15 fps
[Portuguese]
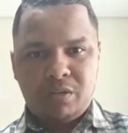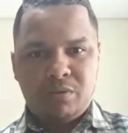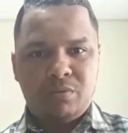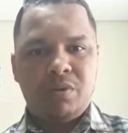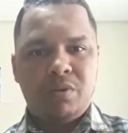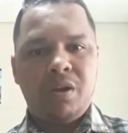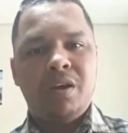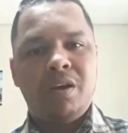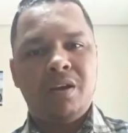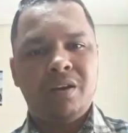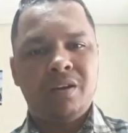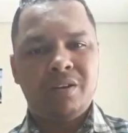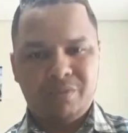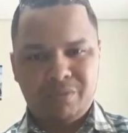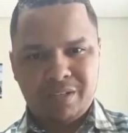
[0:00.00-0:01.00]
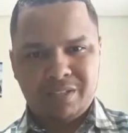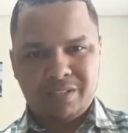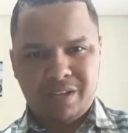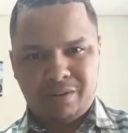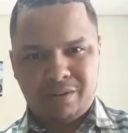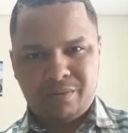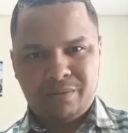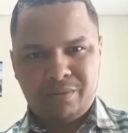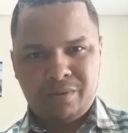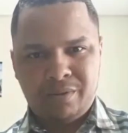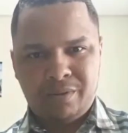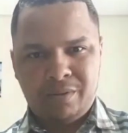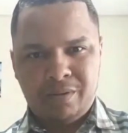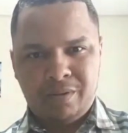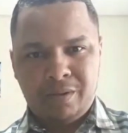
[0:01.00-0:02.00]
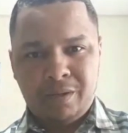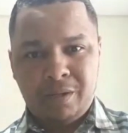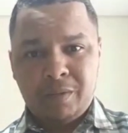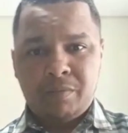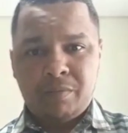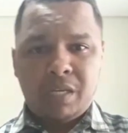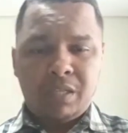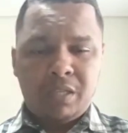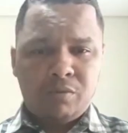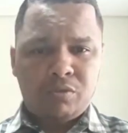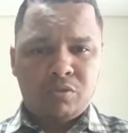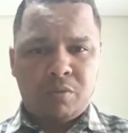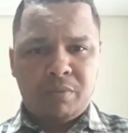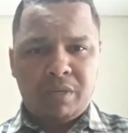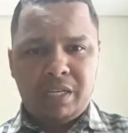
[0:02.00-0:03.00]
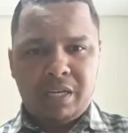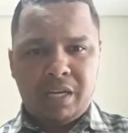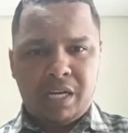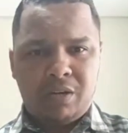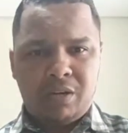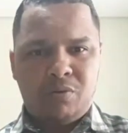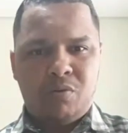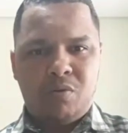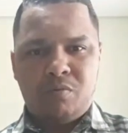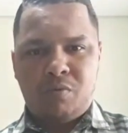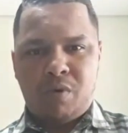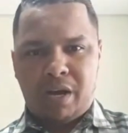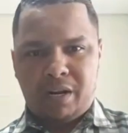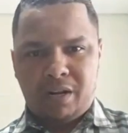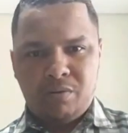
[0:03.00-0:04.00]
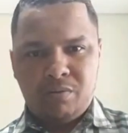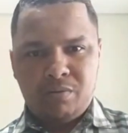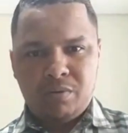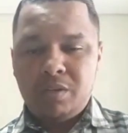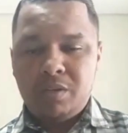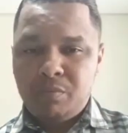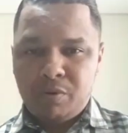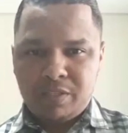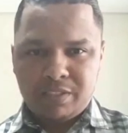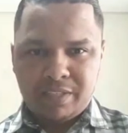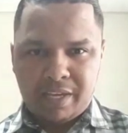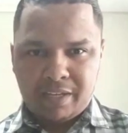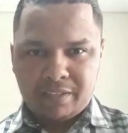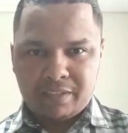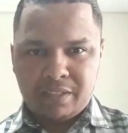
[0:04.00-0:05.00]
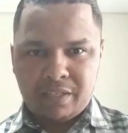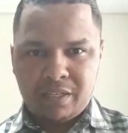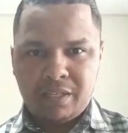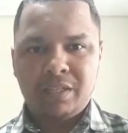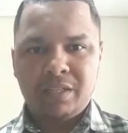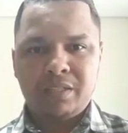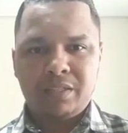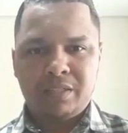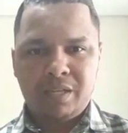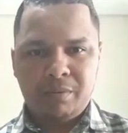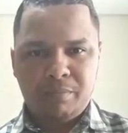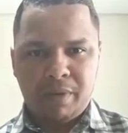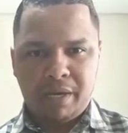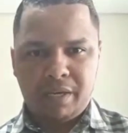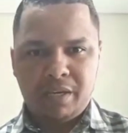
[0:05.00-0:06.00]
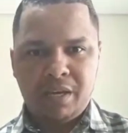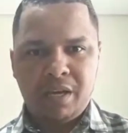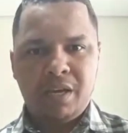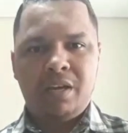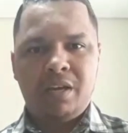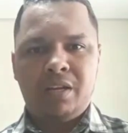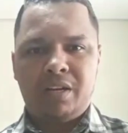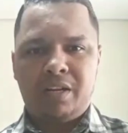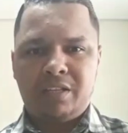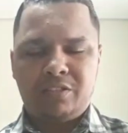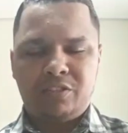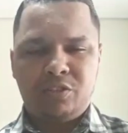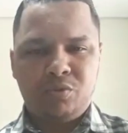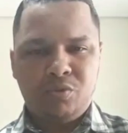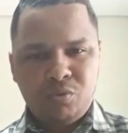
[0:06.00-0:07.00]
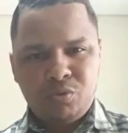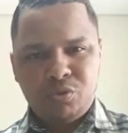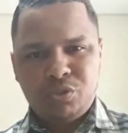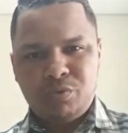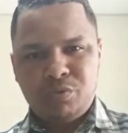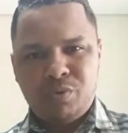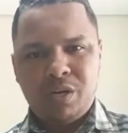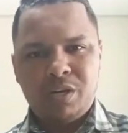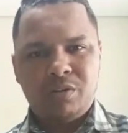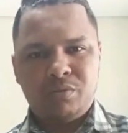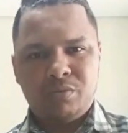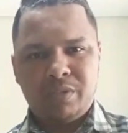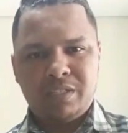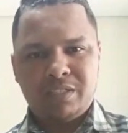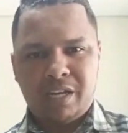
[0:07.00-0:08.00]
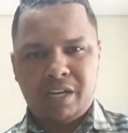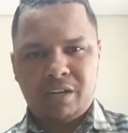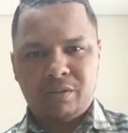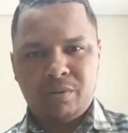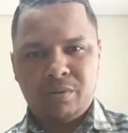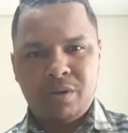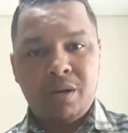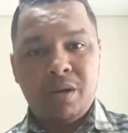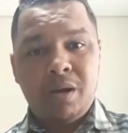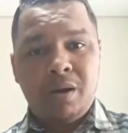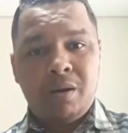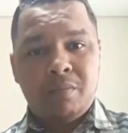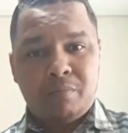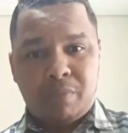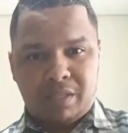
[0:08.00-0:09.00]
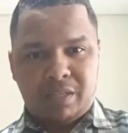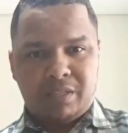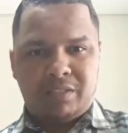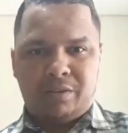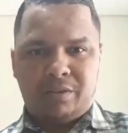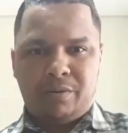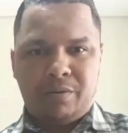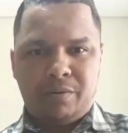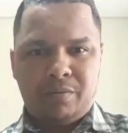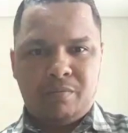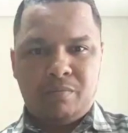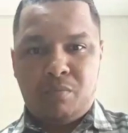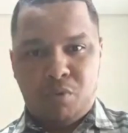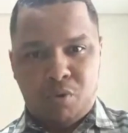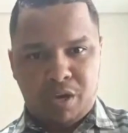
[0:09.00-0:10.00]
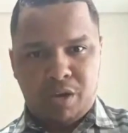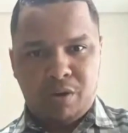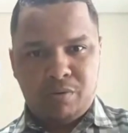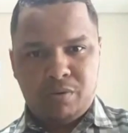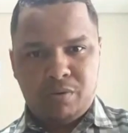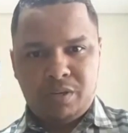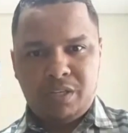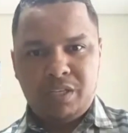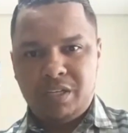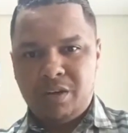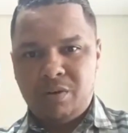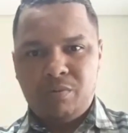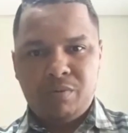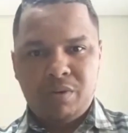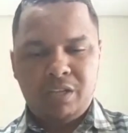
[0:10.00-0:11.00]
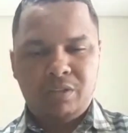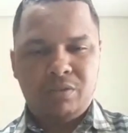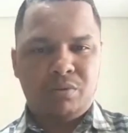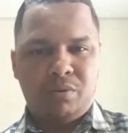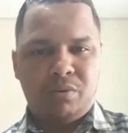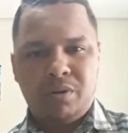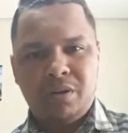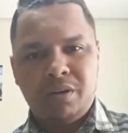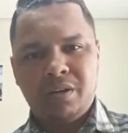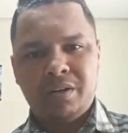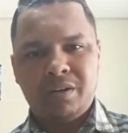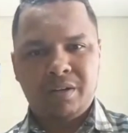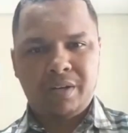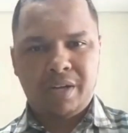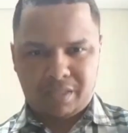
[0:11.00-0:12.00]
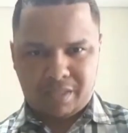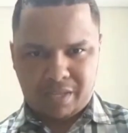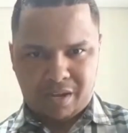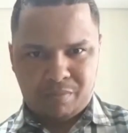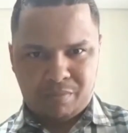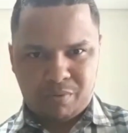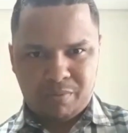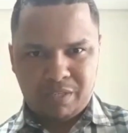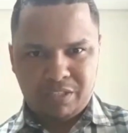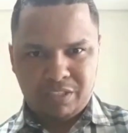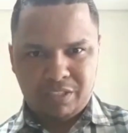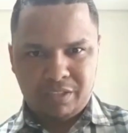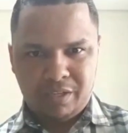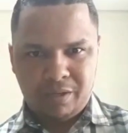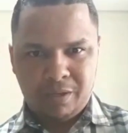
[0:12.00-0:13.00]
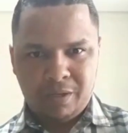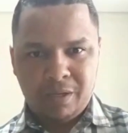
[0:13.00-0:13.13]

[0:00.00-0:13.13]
ano no deserto. Não só Miriam, como Arão e Moisés, também neste último ano no deserto, padeceu, morreu e não entrou na terra prometida.